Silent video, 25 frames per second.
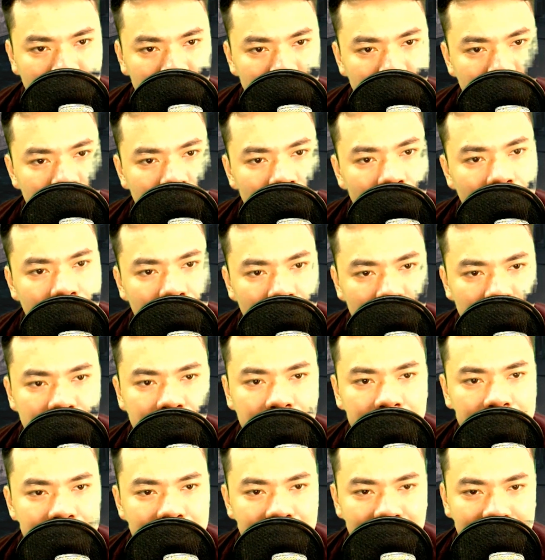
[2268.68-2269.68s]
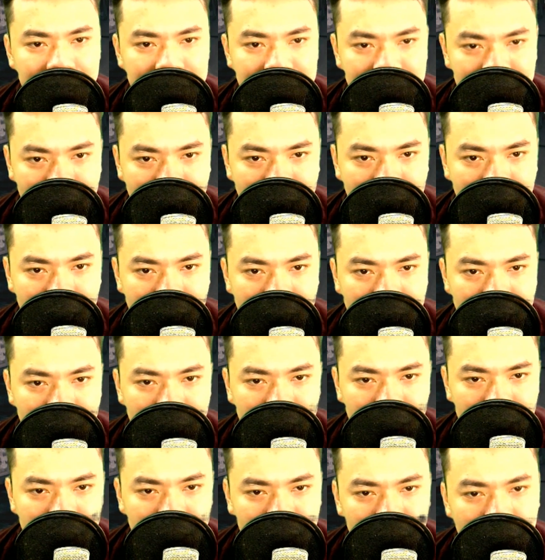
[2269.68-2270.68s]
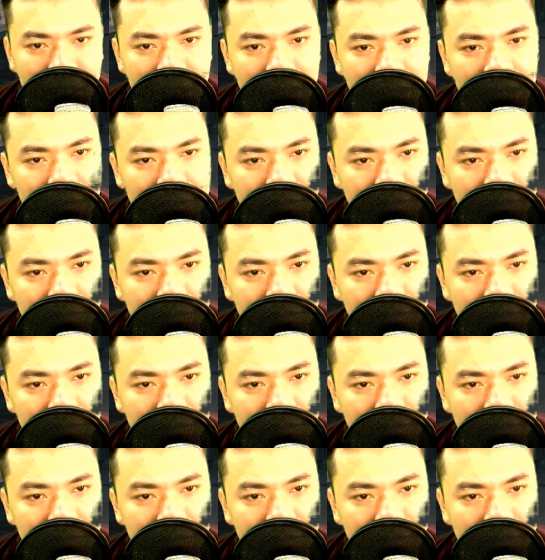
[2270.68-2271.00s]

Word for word: Mở ra một chiếc đèn nhỏ đặt ngay